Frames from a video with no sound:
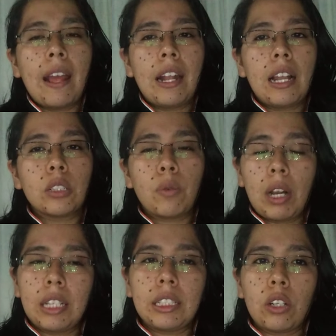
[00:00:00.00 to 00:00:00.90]
en las
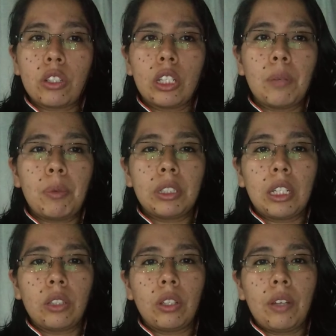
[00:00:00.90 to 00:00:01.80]
cuales el
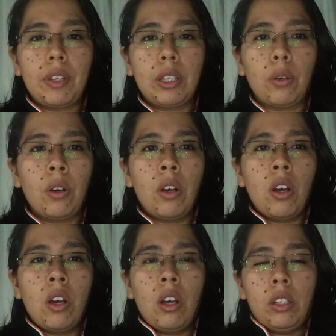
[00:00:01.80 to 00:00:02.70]
80% de vino
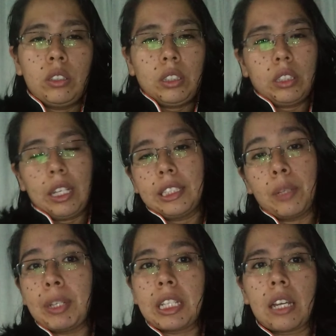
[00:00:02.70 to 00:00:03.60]
es
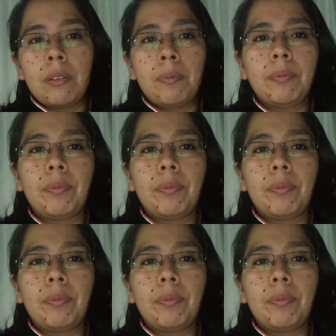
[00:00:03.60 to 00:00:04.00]
de mesa.